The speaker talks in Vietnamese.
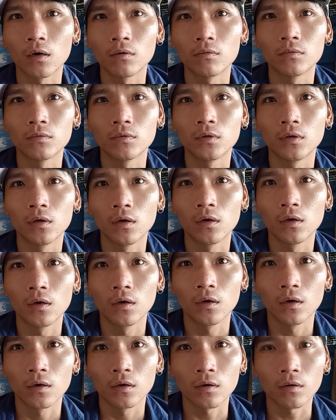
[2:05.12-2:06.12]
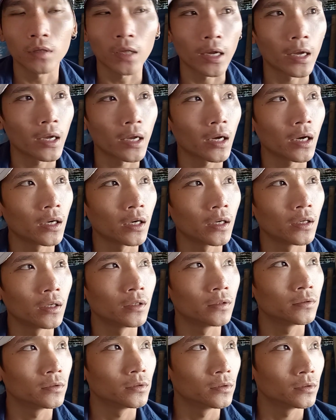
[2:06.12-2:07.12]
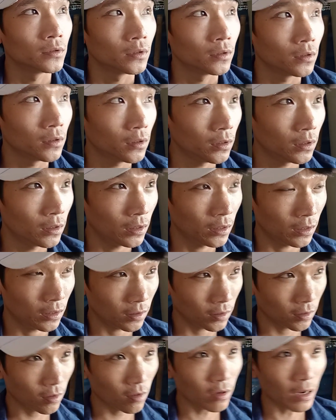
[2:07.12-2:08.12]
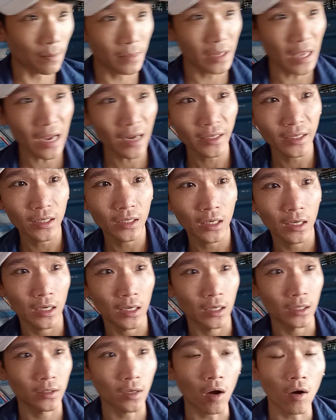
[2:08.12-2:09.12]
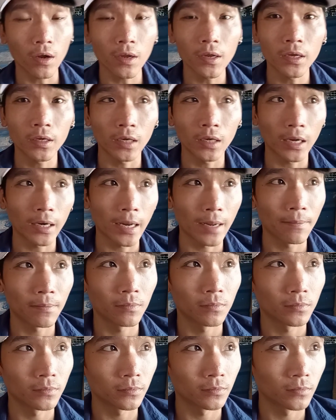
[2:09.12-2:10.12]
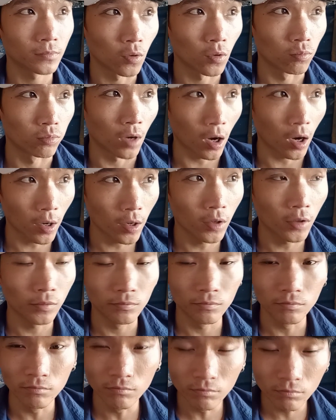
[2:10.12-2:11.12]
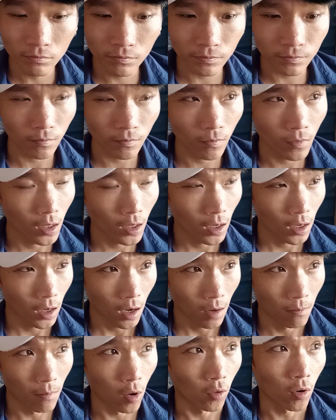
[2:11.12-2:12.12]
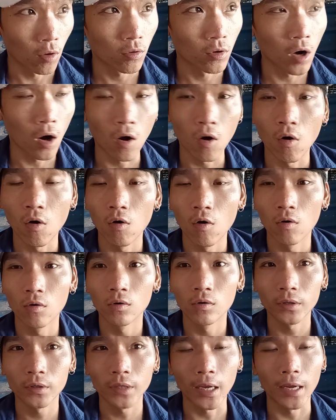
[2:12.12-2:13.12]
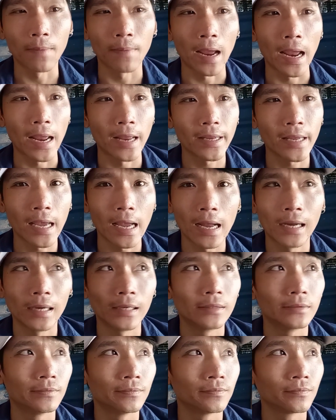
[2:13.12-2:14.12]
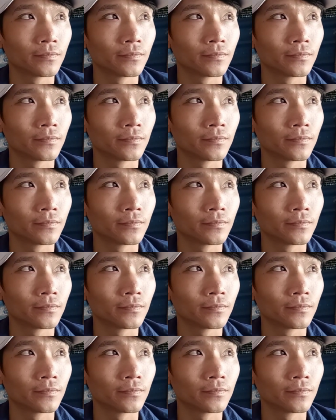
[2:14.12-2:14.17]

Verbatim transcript: không có thể ờ uh, có cảm giác như là đói anh em cùng đói luôn một con khô có thể bẻ ra